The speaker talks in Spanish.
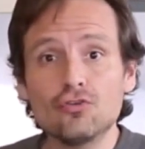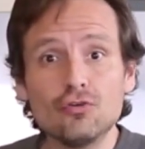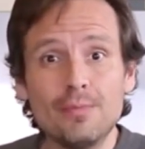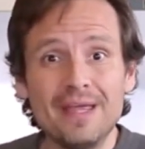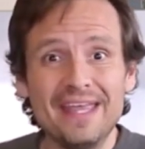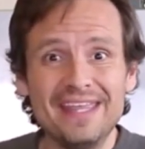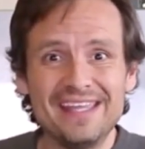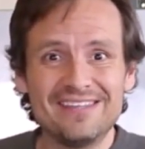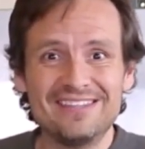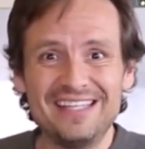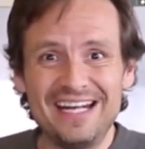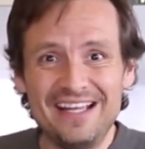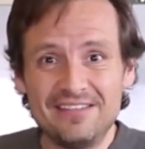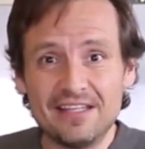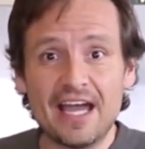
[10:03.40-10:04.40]
suma de
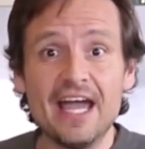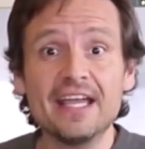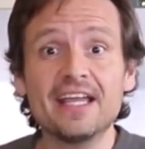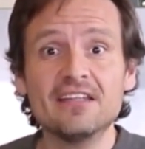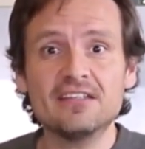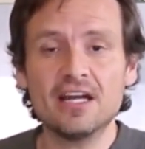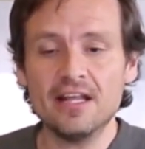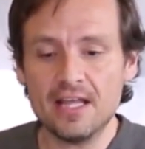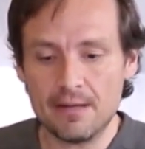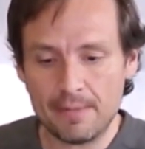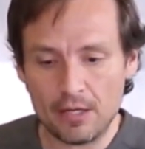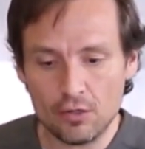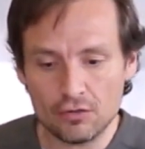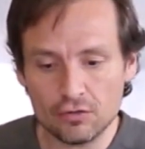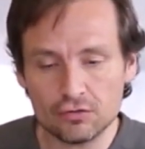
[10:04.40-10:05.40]
estrés, hay que echarle la
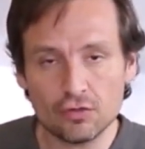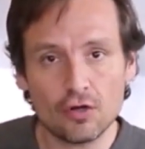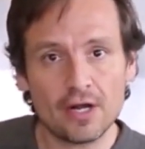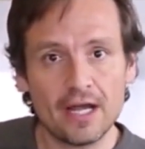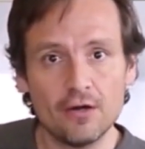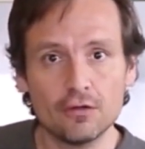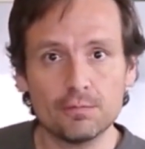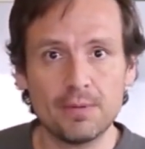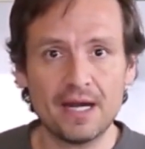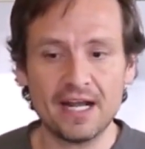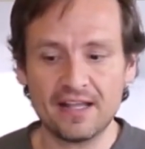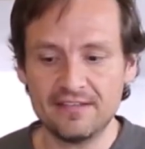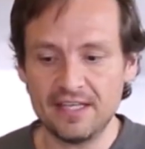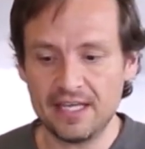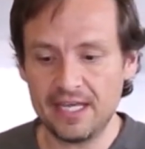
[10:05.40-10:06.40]
mano a esos órganos para
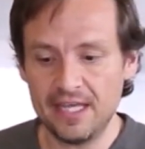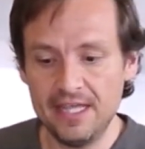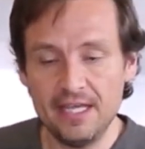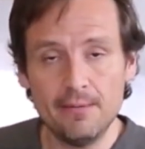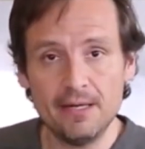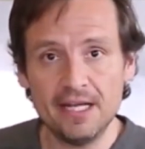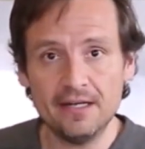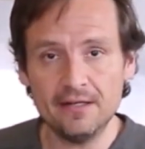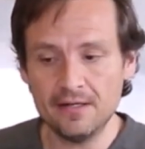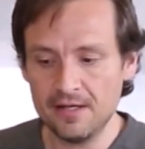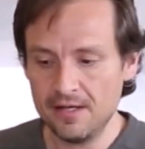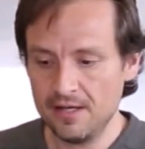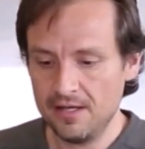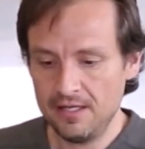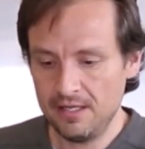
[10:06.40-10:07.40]
que se equilibren
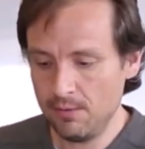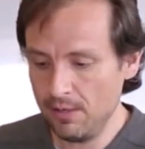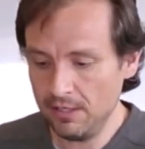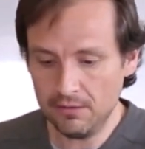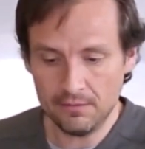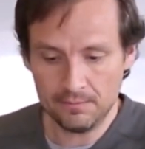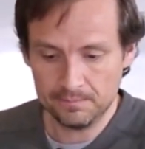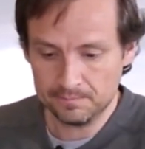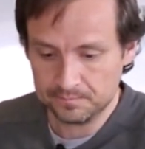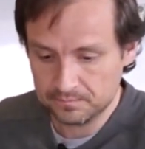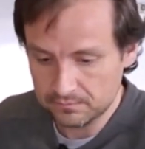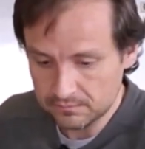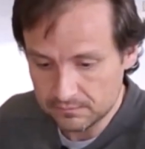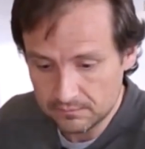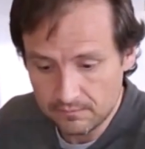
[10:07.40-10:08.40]
y bueno,
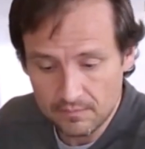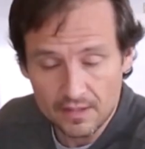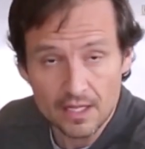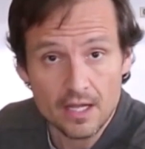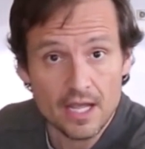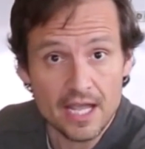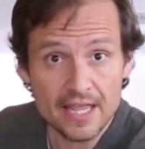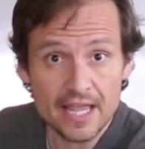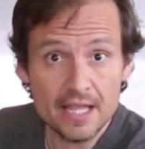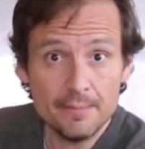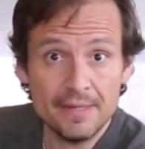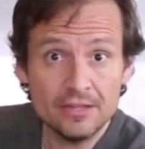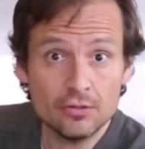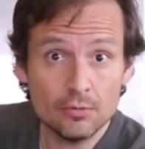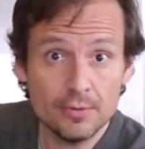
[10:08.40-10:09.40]
el
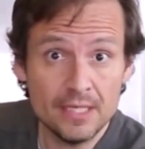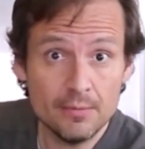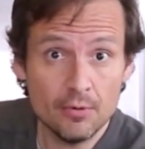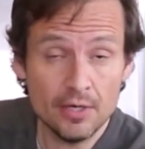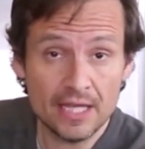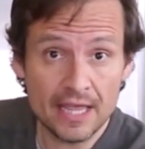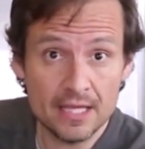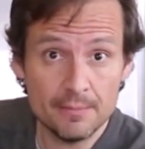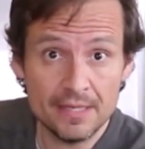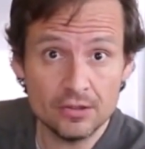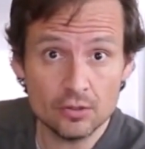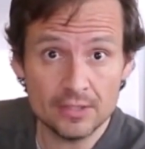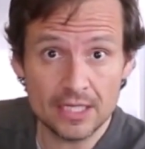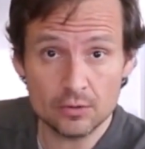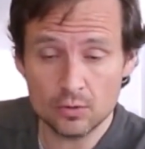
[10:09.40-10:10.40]
alimento vivo, el
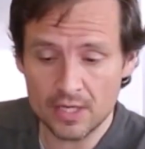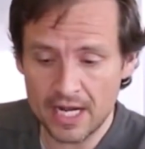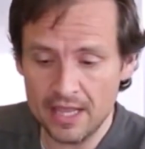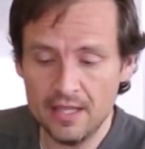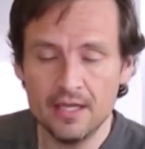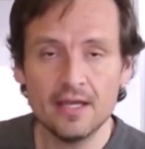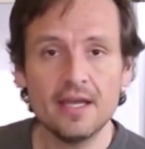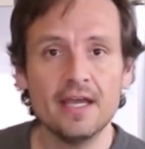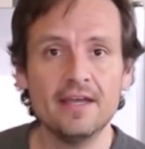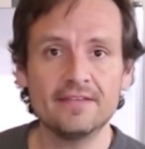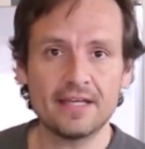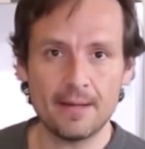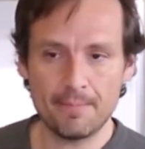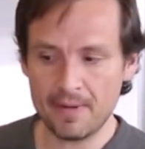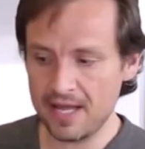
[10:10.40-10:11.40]
alimento natural es
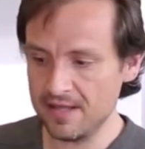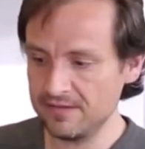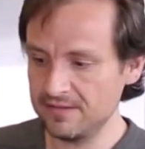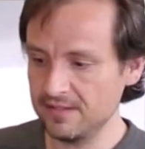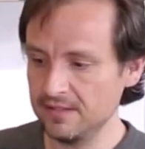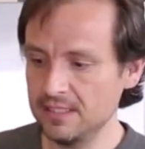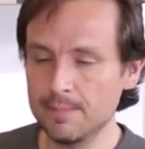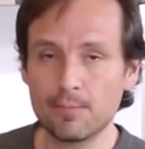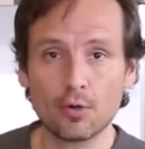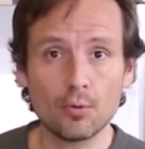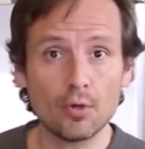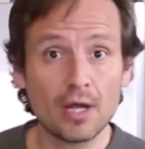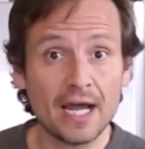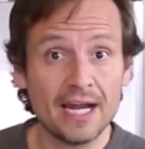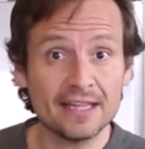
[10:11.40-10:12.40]
capaz de
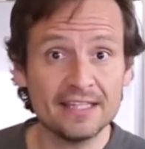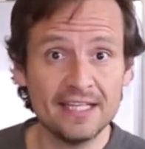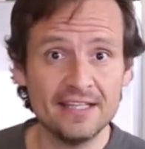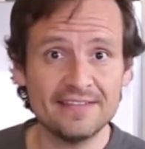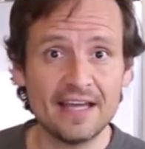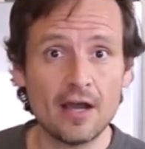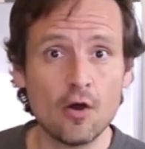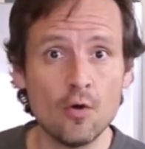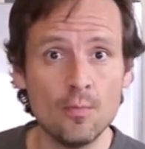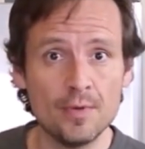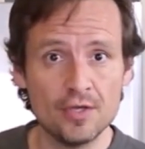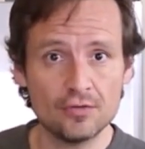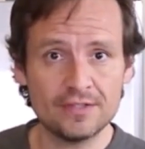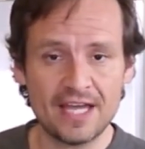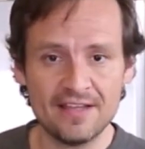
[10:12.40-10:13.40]
provocarte esa
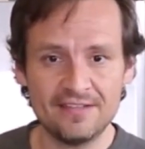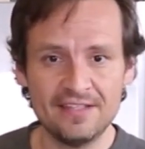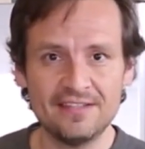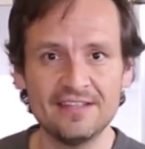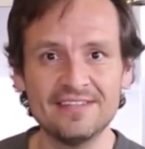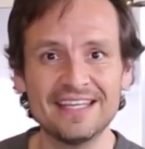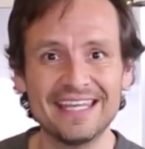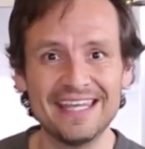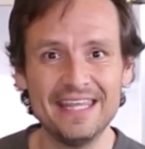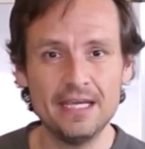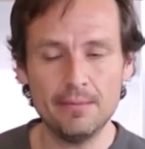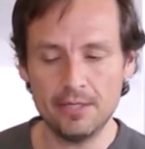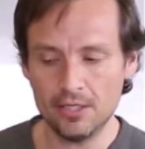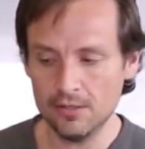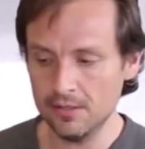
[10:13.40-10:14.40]
homeostasis, ese
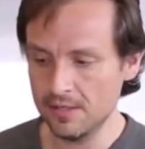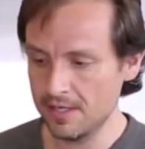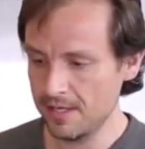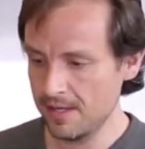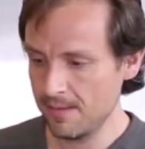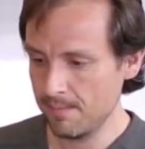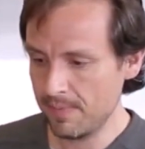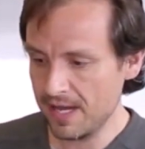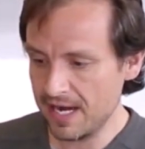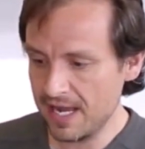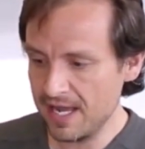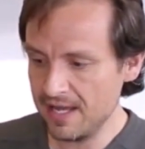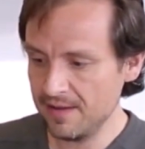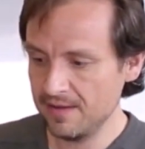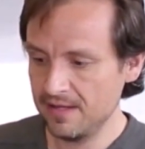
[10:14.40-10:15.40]
equilibrio
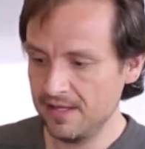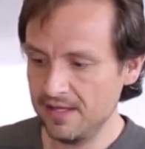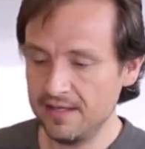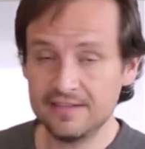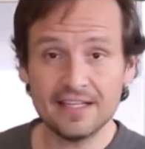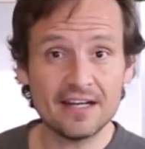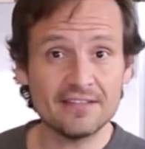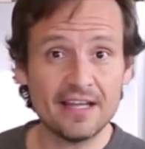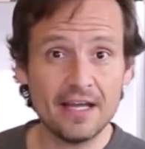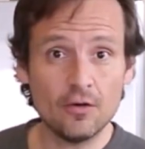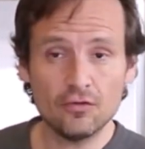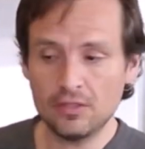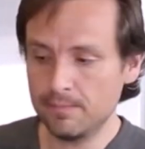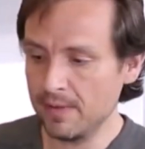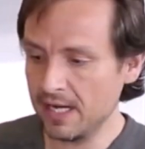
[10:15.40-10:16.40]
para estar
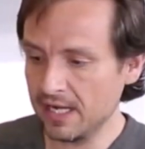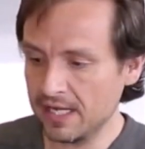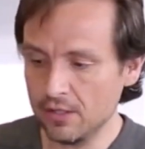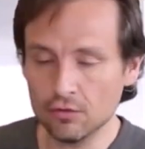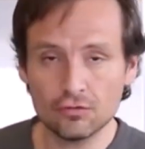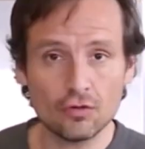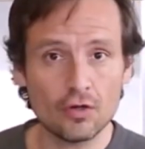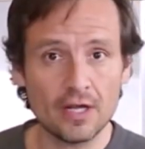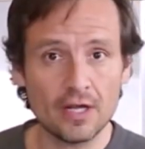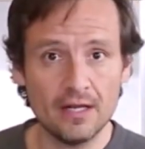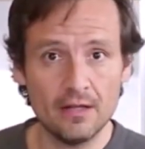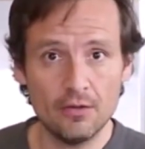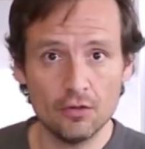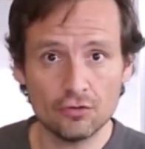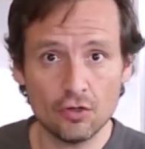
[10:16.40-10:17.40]
sanos y para que los,
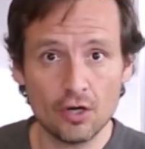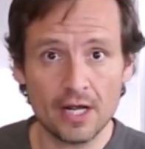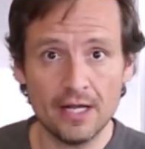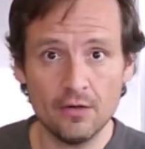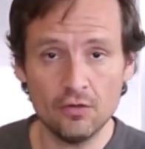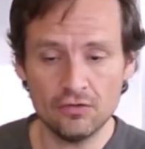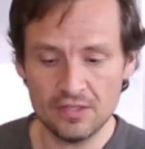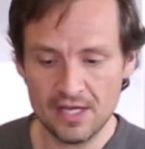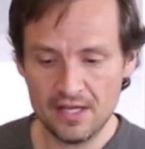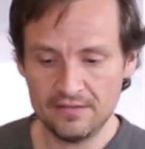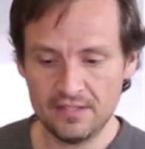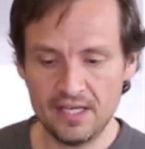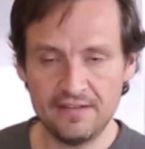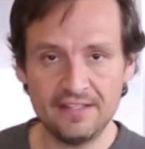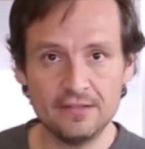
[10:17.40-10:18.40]
los órganos
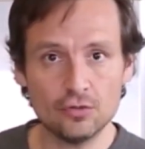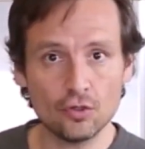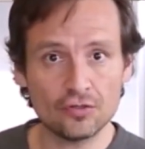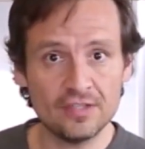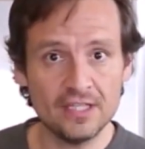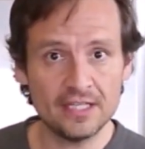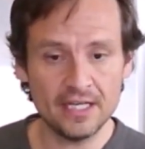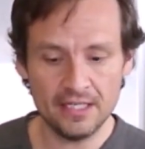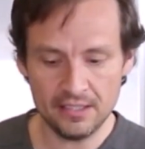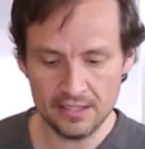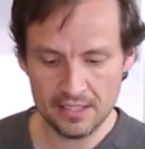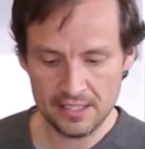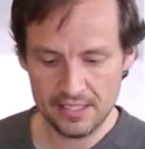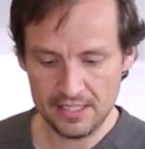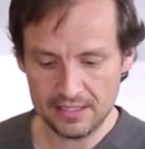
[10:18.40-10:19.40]
se desintoxiquen
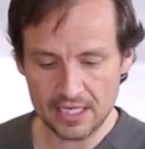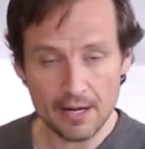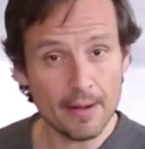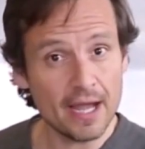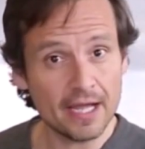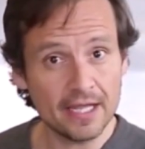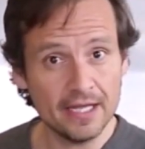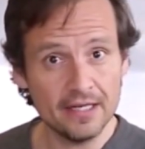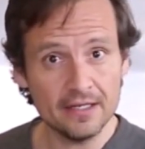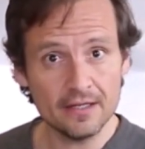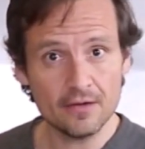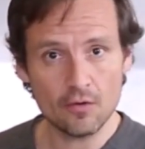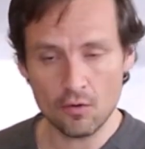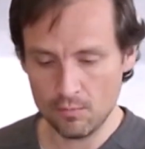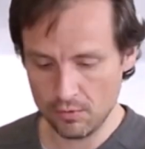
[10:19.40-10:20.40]
y trabajen
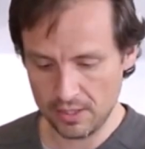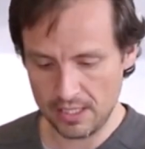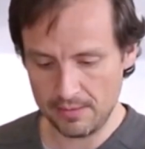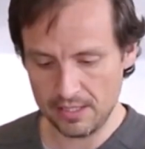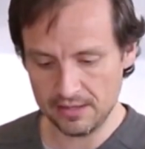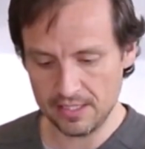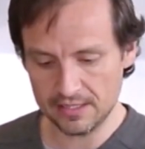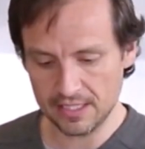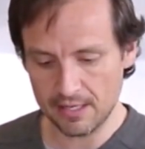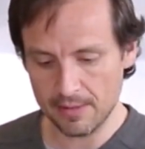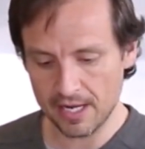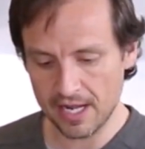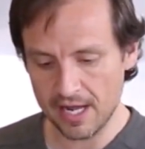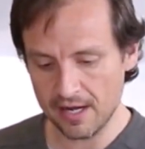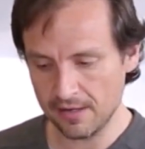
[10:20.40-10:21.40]
como deben de
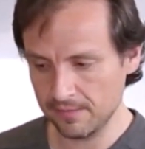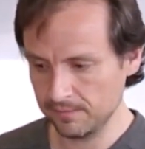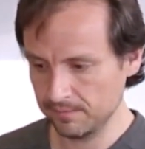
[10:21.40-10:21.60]
trabajar.